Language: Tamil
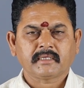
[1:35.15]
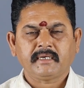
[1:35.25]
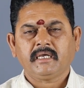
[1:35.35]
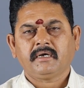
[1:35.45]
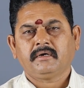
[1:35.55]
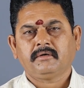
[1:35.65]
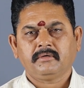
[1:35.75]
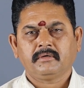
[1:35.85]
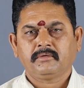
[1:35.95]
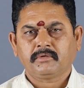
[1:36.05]
தனியாக
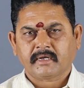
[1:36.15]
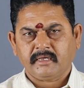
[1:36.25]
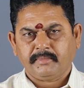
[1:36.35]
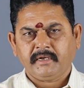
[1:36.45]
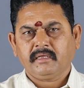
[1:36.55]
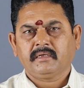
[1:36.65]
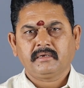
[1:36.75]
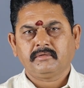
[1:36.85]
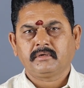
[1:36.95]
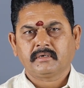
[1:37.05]
ஒரு கைப்பிடி
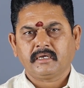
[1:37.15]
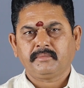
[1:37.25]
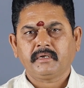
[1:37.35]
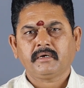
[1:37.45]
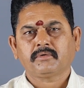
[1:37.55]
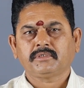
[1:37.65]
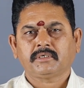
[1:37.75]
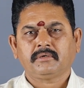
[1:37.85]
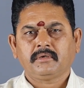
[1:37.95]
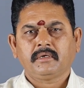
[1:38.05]
ஒரு கைப்பிடினா
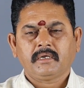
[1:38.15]
கொஞ்சம்